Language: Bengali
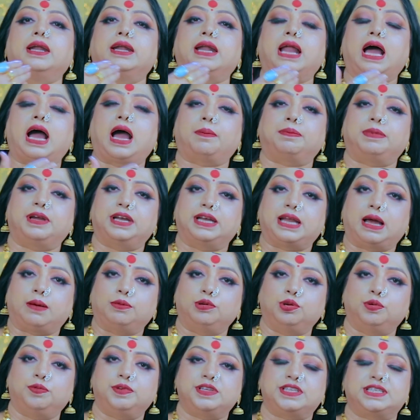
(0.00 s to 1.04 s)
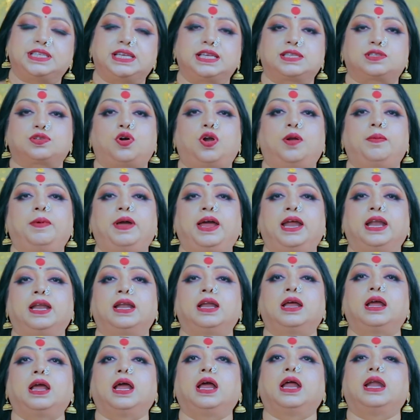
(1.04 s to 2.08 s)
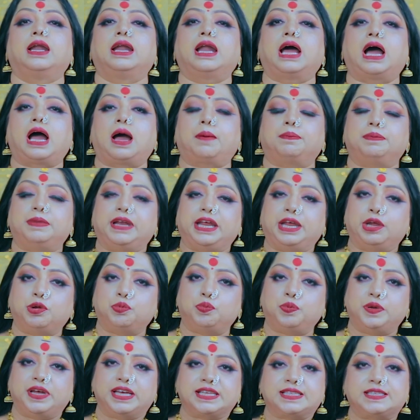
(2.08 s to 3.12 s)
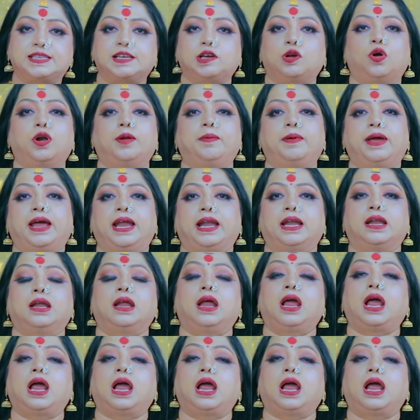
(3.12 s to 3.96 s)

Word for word: না আপনি ডাব্লিউবিসিএস করবেন না আপনি ইউপিএসসি করবেন